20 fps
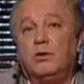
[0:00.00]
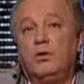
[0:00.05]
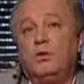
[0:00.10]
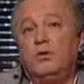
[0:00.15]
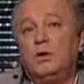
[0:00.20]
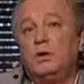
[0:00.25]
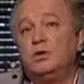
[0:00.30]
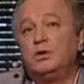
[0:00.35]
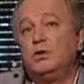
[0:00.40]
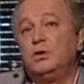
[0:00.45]

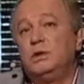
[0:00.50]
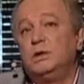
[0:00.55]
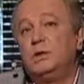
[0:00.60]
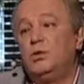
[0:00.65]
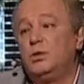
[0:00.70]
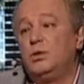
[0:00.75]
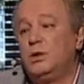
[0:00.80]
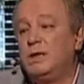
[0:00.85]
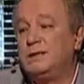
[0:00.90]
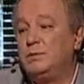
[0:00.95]
такую важную
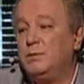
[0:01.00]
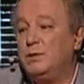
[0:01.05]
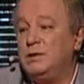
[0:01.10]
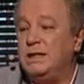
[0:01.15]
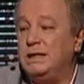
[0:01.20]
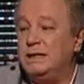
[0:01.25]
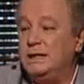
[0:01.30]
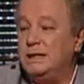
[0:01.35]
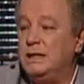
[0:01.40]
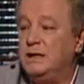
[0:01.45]
тему, как
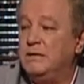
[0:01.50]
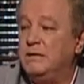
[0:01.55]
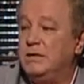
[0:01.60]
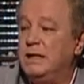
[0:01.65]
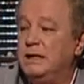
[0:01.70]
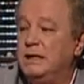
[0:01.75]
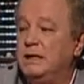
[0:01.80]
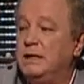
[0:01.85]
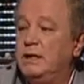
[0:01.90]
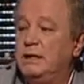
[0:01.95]

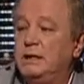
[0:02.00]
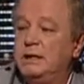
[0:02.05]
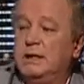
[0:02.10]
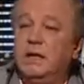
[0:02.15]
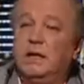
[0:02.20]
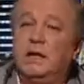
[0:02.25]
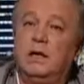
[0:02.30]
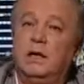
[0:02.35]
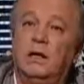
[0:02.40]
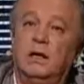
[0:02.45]
сбалансированная
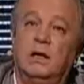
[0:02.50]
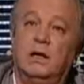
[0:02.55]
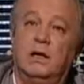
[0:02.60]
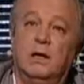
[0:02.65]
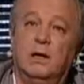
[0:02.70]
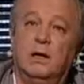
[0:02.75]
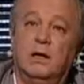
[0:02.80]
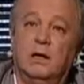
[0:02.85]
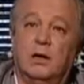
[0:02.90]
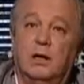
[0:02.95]
стратегия
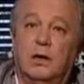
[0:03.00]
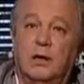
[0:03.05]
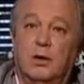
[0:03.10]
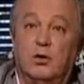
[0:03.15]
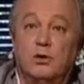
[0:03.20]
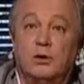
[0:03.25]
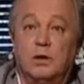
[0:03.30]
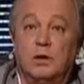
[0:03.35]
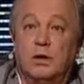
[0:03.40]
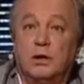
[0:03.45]

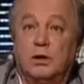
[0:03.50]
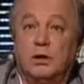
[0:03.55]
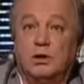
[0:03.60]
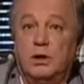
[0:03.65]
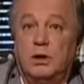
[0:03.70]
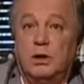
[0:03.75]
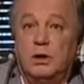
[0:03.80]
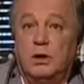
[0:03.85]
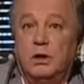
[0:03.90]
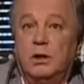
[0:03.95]

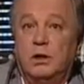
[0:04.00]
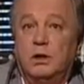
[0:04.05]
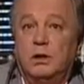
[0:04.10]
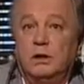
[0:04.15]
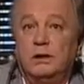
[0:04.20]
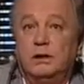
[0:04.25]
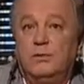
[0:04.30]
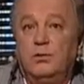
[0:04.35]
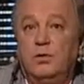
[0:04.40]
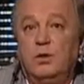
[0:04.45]
розыгрыша.
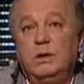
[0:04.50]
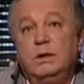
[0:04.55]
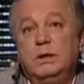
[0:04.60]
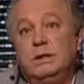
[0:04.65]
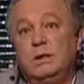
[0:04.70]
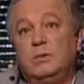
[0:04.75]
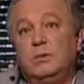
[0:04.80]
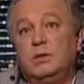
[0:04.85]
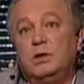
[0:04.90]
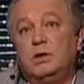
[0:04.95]

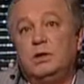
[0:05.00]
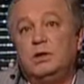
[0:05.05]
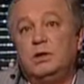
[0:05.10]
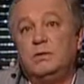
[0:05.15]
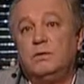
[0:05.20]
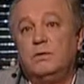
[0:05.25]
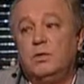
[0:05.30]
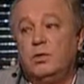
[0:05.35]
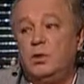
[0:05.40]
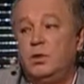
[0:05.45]
Сегодня темой
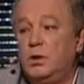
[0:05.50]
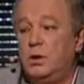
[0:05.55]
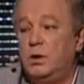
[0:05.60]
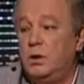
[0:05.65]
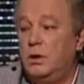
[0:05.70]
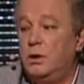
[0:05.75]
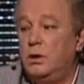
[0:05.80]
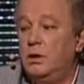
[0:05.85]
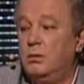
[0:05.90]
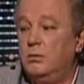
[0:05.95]
нашего
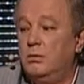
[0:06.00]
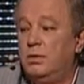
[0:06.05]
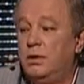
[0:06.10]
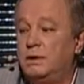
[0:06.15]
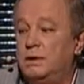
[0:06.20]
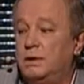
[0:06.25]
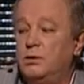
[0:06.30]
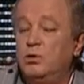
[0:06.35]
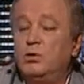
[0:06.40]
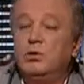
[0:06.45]
урока –
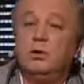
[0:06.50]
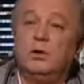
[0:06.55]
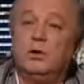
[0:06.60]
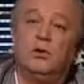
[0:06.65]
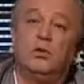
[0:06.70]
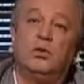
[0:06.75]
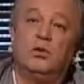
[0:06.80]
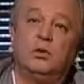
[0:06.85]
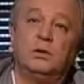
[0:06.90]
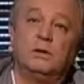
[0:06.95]

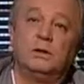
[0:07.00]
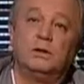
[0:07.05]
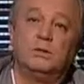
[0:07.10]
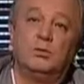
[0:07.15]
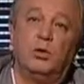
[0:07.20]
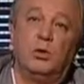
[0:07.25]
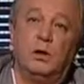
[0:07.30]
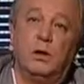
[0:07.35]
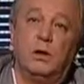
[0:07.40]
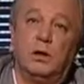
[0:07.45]
процедурный
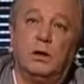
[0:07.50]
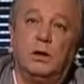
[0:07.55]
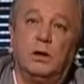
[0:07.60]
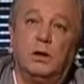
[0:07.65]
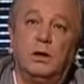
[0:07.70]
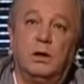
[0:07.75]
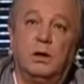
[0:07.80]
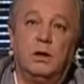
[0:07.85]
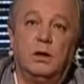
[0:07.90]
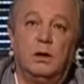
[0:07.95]
кодекс
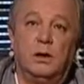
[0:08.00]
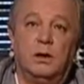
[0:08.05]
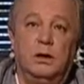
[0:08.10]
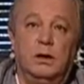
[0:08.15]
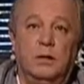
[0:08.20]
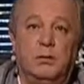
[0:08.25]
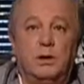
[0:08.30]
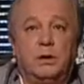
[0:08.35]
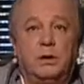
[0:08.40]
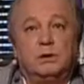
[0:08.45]
покера.
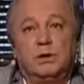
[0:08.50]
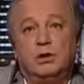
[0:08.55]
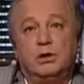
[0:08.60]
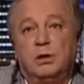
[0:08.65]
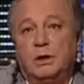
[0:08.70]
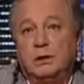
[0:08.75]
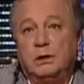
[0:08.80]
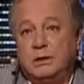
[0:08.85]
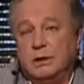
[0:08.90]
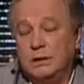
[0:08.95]
И я
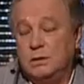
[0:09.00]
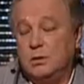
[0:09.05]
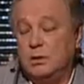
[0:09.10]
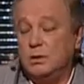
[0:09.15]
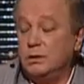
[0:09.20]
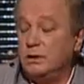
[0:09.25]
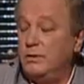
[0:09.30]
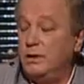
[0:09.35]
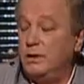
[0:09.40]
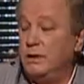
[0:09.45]
приглашаю за
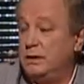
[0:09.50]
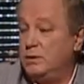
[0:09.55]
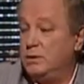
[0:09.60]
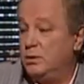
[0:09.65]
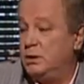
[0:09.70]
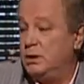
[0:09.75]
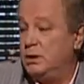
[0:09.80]
стол своих